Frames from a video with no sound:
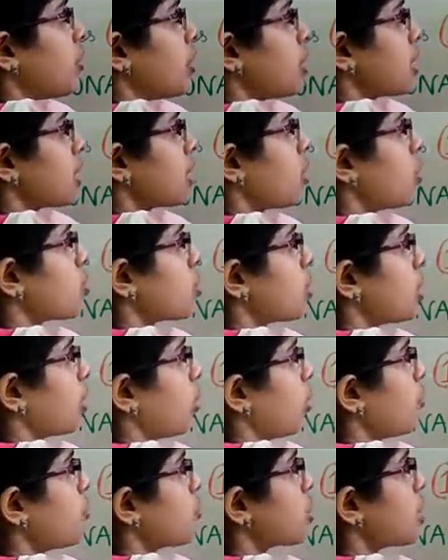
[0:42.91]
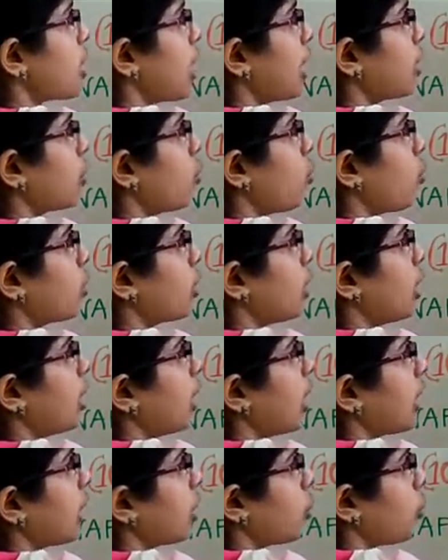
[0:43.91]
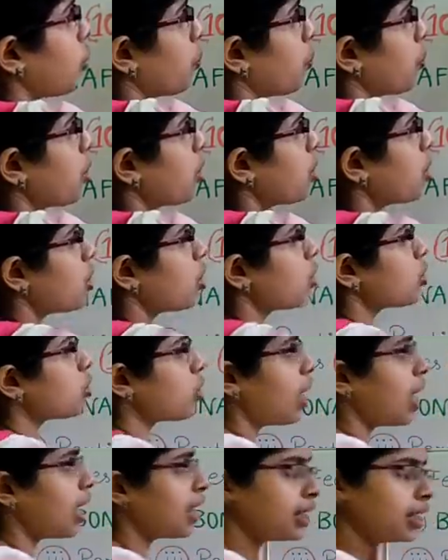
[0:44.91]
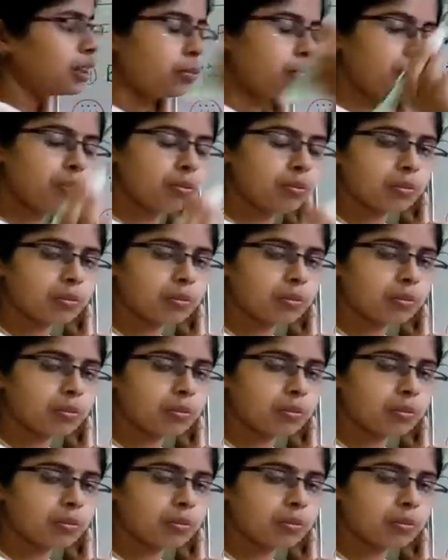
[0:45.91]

ஃபஸ்ட் கவுன்சிலிங் ஆஃப் ஸ்டேட் கோட்டா நடக்கும் ஸோ அது